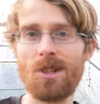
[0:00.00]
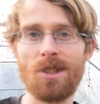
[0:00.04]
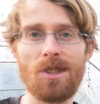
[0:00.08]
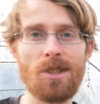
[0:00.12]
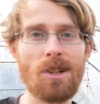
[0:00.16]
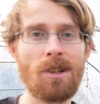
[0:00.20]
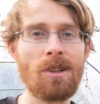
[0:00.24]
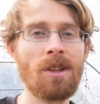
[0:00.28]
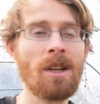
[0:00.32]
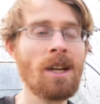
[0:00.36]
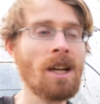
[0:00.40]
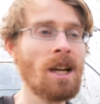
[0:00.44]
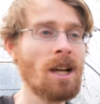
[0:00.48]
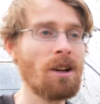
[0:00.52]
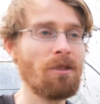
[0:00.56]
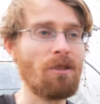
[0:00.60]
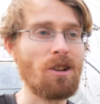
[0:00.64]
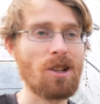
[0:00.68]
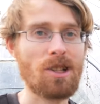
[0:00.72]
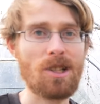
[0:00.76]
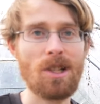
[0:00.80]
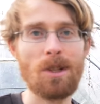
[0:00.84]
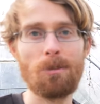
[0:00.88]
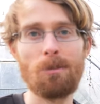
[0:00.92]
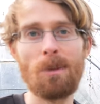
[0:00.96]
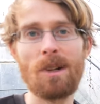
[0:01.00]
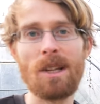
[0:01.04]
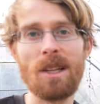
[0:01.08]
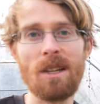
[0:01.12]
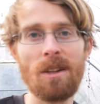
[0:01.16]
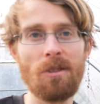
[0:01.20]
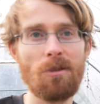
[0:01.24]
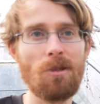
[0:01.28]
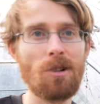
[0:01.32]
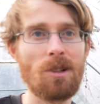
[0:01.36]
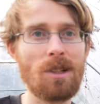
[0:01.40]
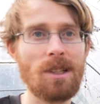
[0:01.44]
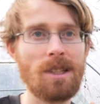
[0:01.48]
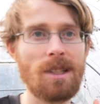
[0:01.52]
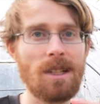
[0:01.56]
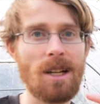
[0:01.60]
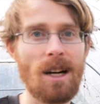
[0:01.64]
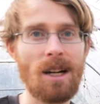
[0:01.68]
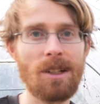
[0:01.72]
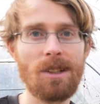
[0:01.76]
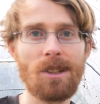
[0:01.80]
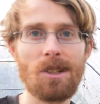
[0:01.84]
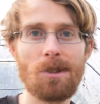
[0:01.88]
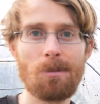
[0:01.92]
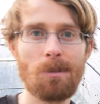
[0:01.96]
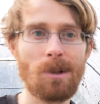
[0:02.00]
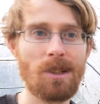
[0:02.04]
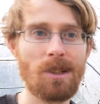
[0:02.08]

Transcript: ist, dann versteht man hier wirklich gar nichts